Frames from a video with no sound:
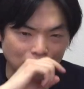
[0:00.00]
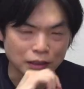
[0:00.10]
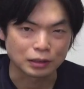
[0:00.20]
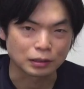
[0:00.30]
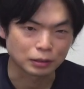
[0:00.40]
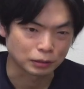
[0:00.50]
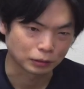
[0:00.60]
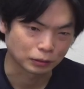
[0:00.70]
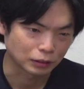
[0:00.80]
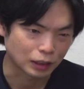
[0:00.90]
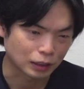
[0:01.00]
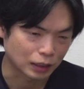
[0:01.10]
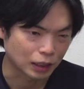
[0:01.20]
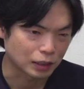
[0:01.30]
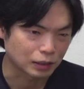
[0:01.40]
点数が出
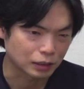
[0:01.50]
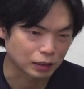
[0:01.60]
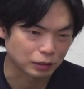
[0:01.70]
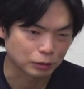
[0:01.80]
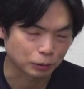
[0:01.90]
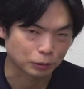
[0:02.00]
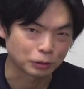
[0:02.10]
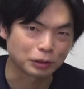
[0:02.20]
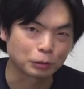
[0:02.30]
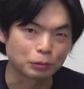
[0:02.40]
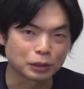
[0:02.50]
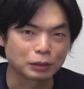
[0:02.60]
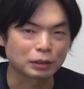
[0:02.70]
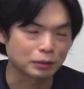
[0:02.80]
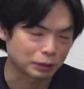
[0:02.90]
ないっていうことに同意
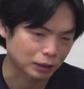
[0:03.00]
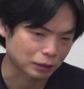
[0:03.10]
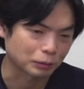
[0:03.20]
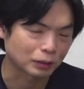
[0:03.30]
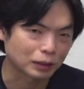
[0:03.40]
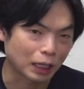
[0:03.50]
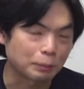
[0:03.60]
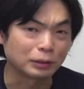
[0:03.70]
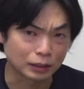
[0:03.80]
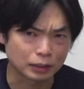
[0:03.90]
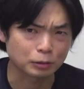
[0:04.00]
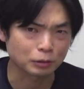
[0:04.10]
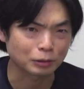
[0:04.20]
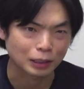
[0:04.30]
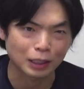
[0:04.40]
しますみたいなのをね、多分ね、そ
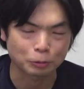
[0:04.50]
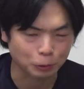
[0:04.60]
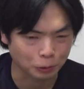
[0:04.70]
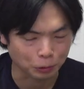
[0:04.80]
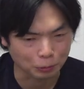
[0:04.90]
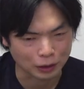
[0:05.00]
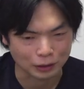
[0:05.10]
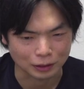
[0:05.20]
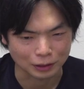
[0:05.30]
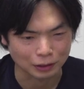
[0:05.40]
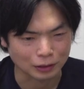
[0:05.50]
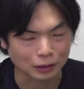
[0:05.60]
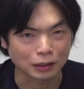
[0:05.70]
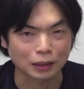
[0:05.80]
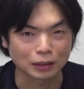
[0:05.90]
の時韓国語読めなかったんで、
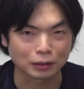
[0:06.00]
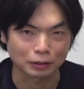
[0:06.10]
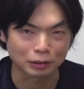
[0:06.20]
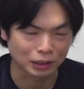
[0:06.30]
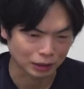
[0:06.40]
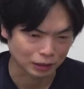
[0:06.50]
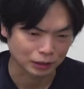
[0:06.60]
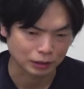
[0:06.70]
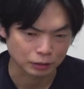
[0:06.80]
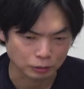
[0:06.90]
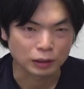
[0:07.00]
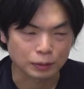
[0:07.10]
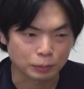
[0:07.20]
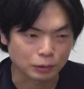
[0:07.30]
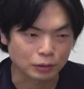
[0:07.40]
なんて書いてあるかわかんなかったんですけど、
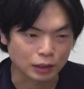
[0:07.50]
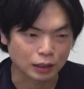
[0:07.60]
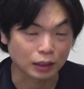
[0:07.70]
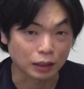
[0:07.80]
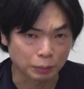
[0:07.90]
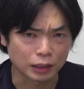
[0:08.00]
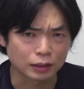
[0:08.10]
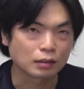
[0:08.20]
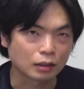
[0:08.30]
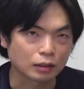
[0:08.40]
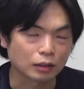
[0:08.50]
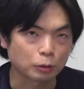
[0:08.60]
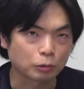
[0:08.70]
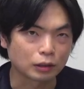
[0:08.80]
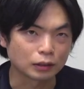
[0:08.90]
パスポートじゃなきゃダメってなった
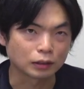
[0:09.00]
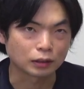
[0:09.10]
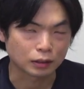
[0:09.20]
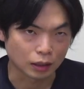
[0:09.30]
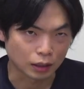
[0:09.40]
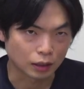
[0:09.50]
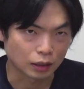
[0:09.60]
のが1回。